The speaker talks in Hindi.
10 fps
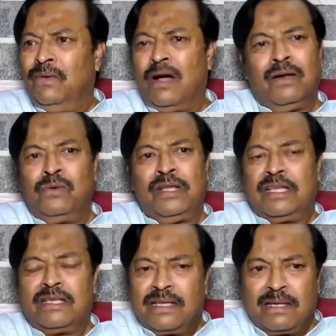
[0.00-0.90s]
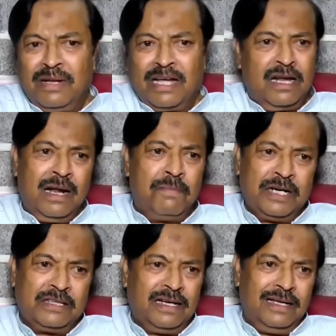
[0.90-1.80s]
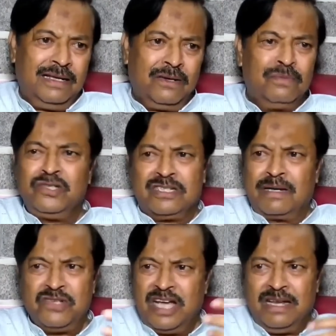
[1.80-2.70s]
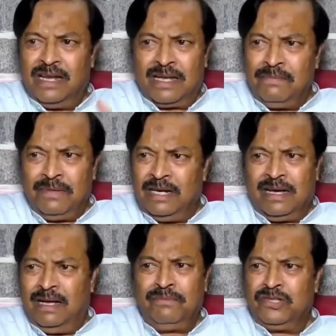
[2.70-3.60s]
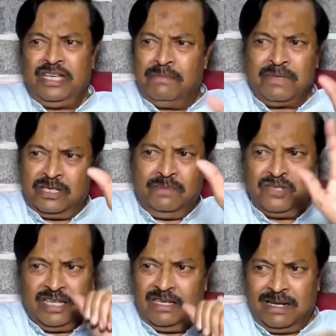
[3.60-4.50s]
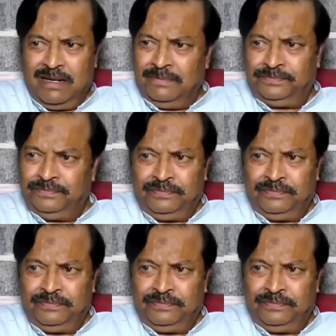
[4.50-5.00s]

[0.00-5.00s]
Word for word: वो कानून के तहत हमें करना पड़ता है और मुझे समझाने लगे मैंने कहा मुझे ये मत समझाइएगा